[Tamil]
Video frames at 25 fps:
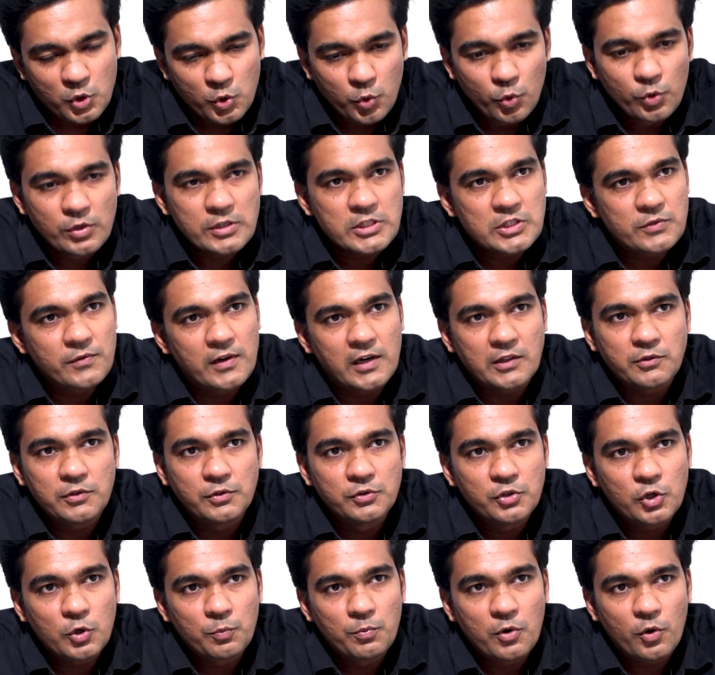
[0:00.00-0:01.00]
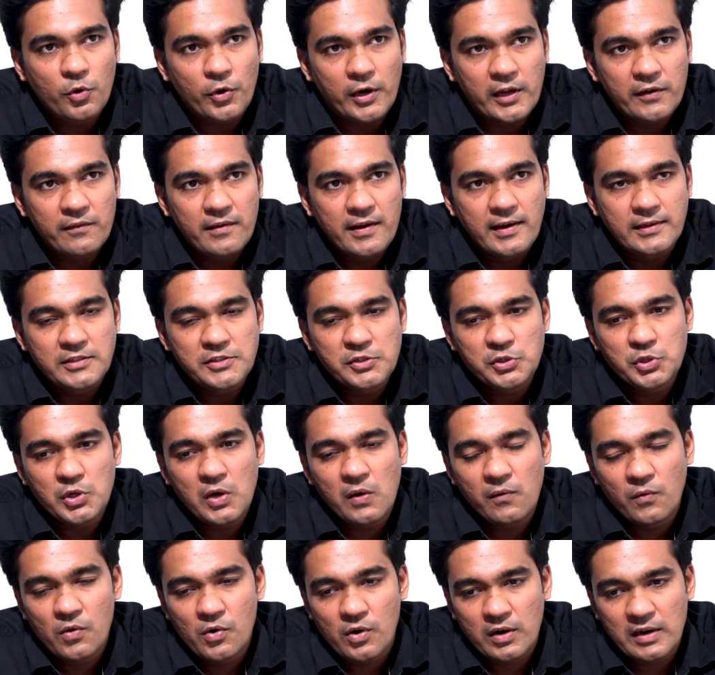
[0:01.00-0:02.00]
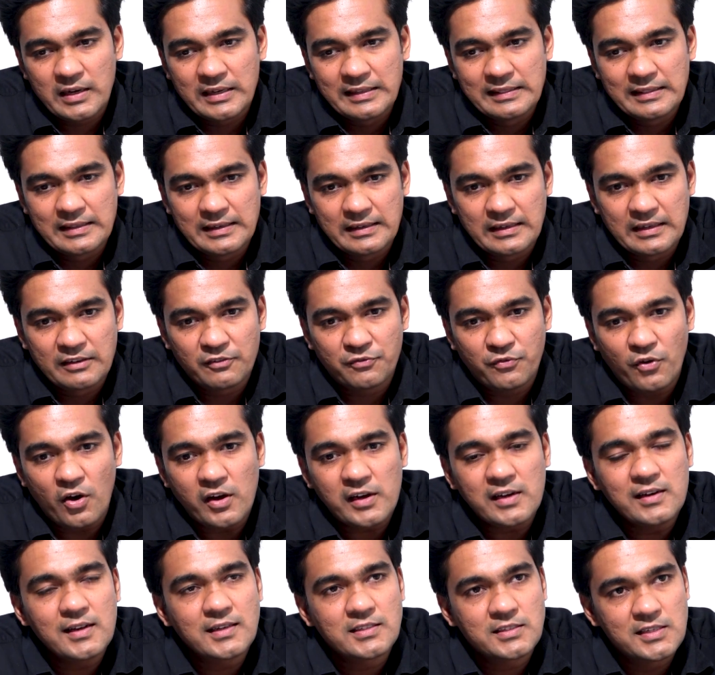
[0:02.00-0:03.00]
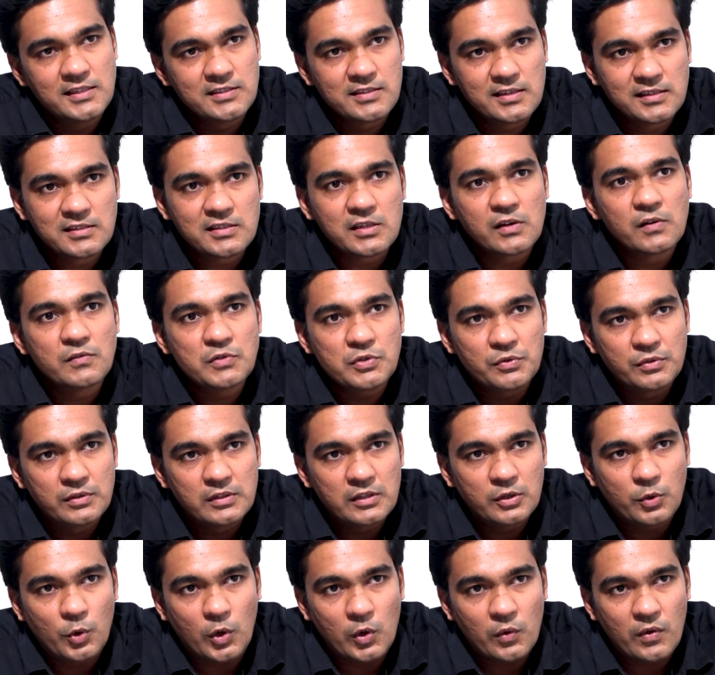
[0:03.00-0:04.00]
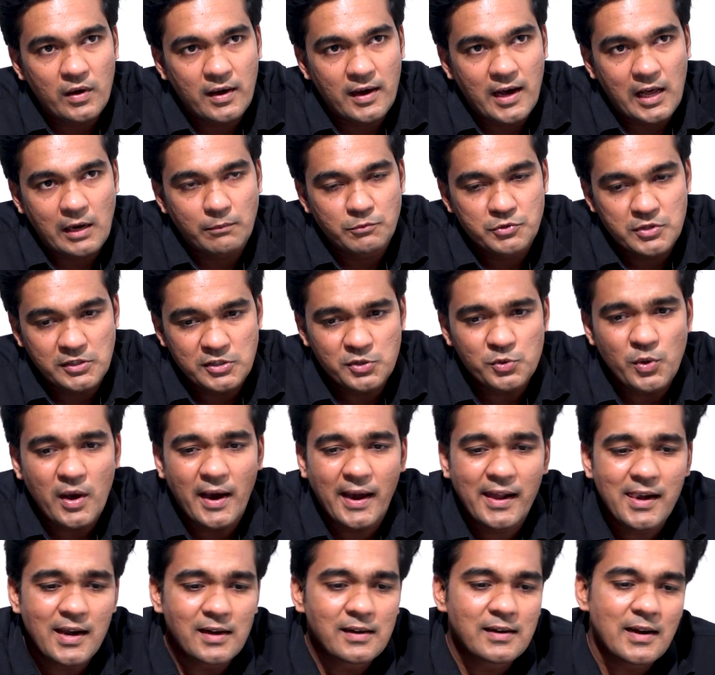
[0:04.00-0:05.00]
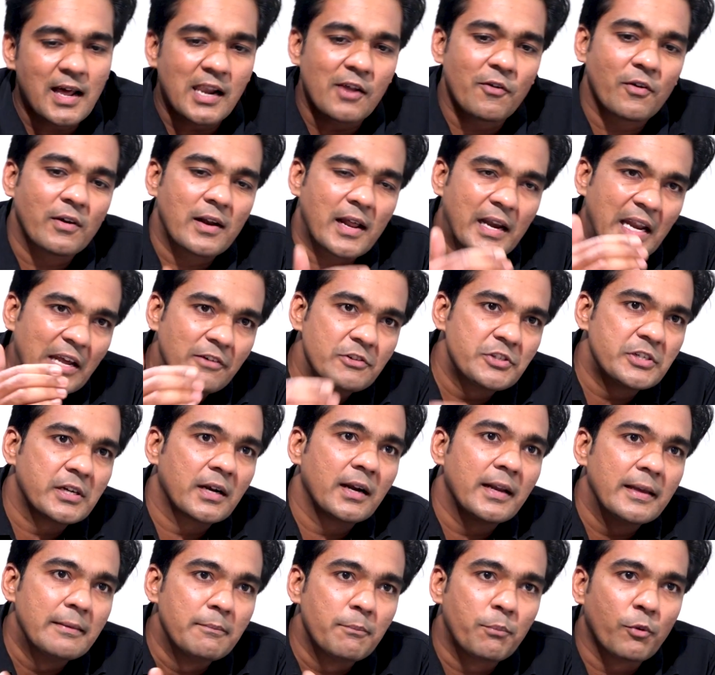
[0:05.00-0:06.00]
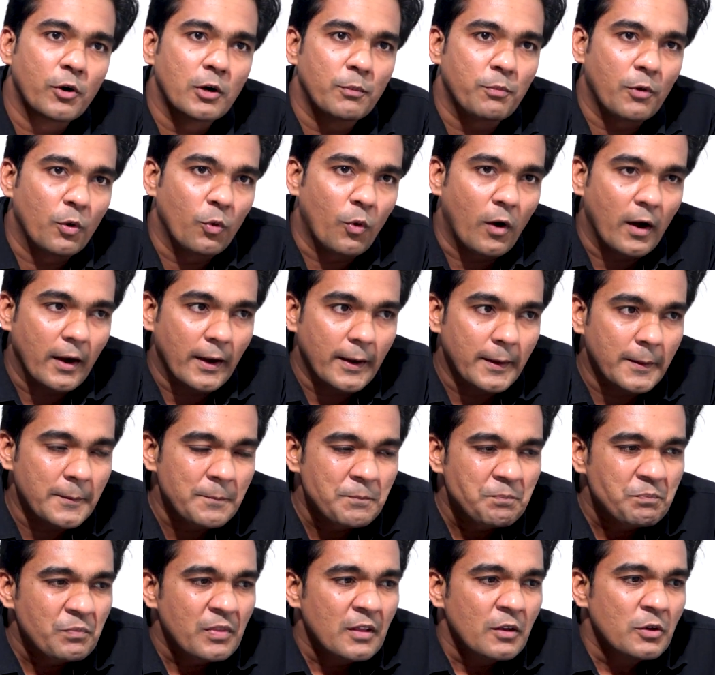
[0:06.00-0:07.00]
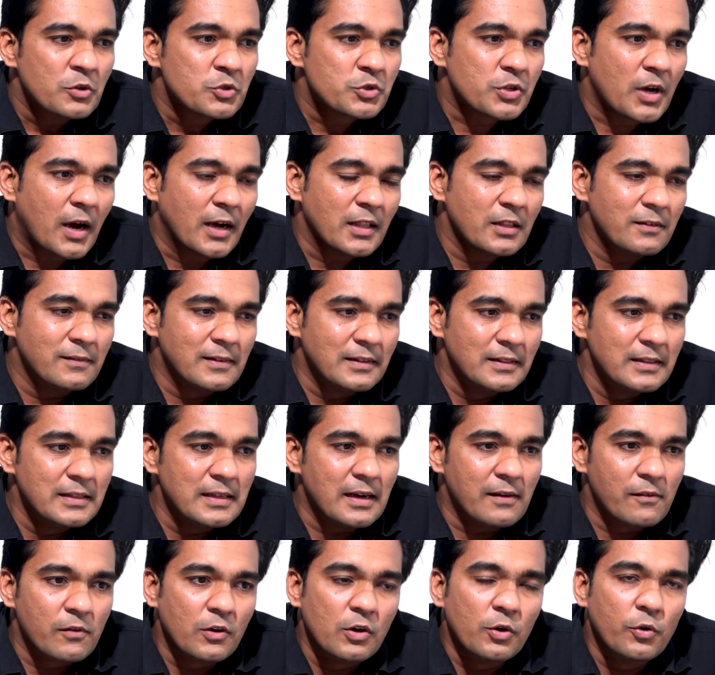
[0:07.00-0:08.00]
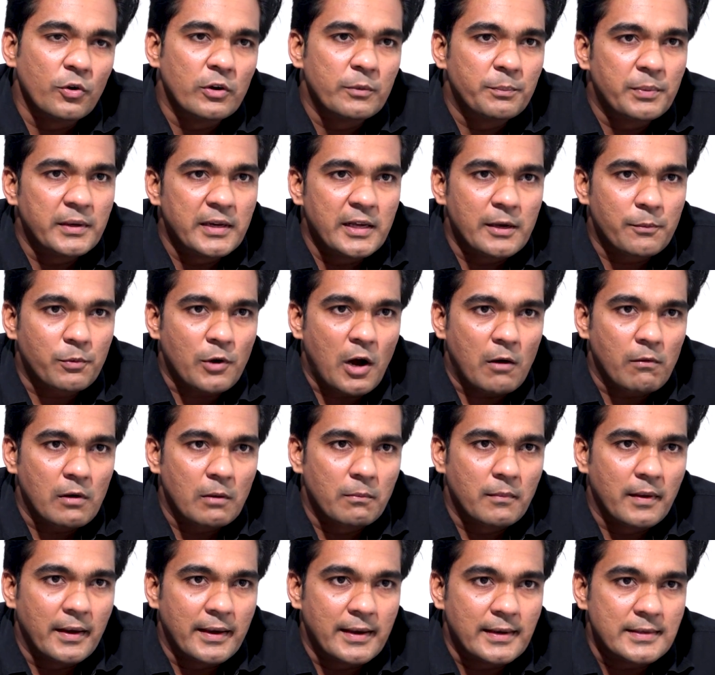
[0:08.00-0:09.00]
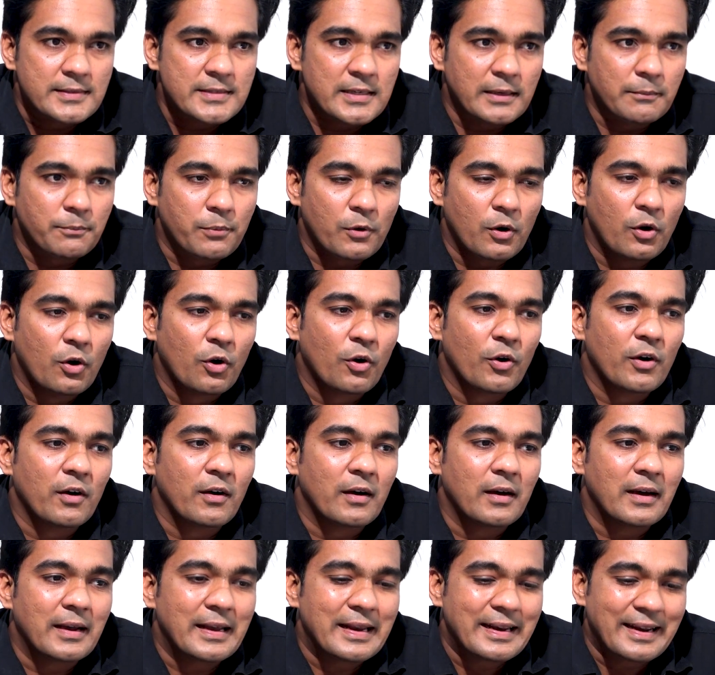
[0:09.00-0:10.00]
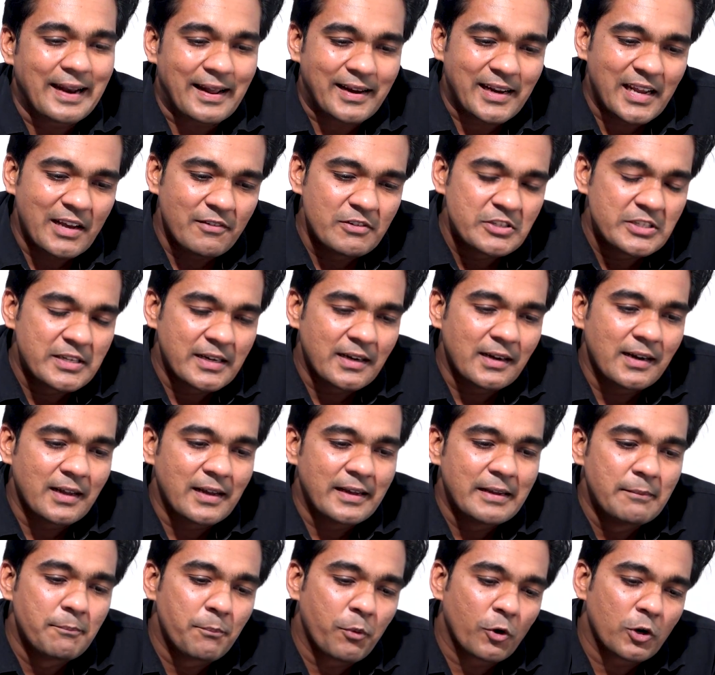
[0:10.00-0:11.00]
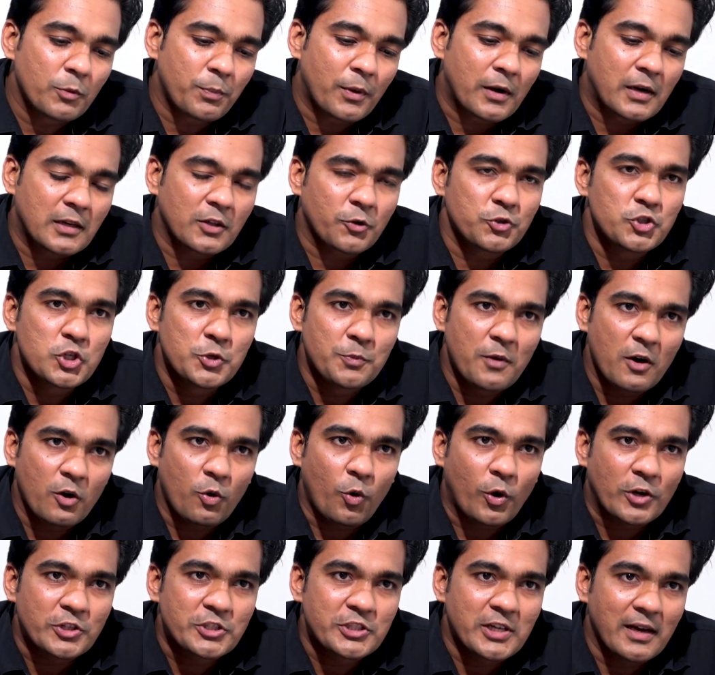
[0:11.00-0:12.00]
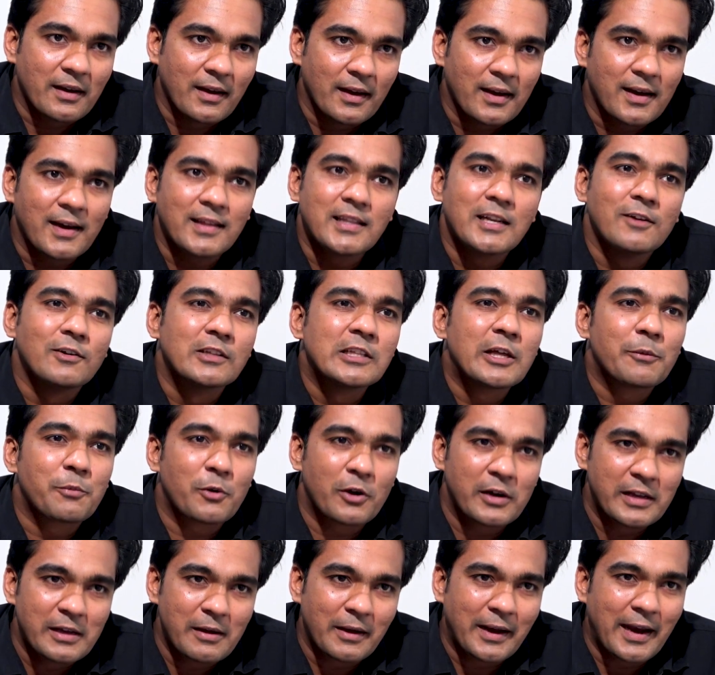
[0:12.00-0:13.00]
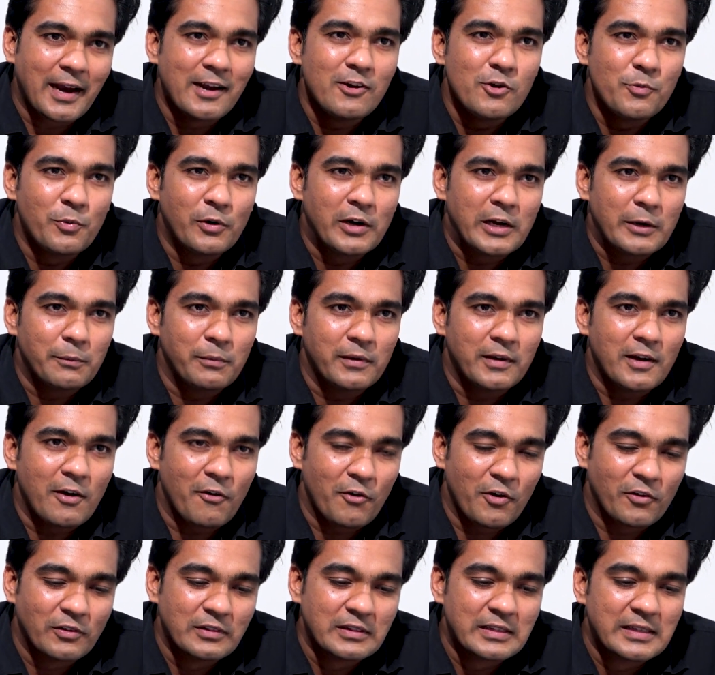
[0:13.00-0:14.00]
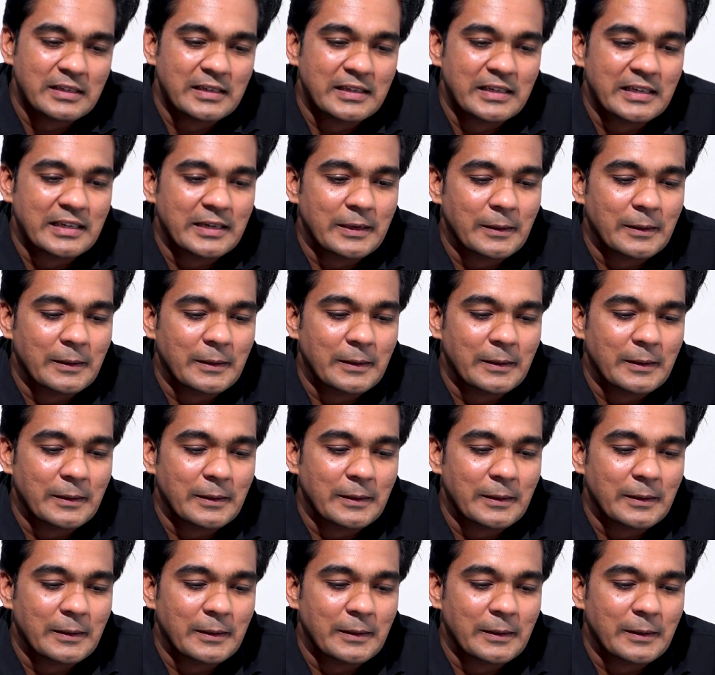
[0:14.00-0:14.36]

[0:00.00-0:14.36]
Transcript: டூரிஸ்ட் வரது வந்து ரொம்ப குறைவாயிருச்சு ஸோ அவங்களோட அவங்களோட இந்த ஃபாரின் எக்ஸ்சேஞ்ச் ரிசர்வ்ஸ் வந்து குறவாக ஆரம்பிச்சிருச்சு ஸோ ஐலண்ட்னால அவங்க நிறைய விஷயங்களை இம்போர்ட் பண்ணுவாங்க ஸோ அது வந்து அவங்களுக்கு ஒரு பெரிய ப்ராப்ளம் ஆயிடுச்சு அப்புறம் நிறைய விஷயங்களை இம்போர்ட் பண்ணுறது கொஞ்சமாக குறைச்சாங்க அதில் வந்து அப்புறம் நீங்கள் கேள்விப்பட்டிருப்பீங்க அவங்க வந்து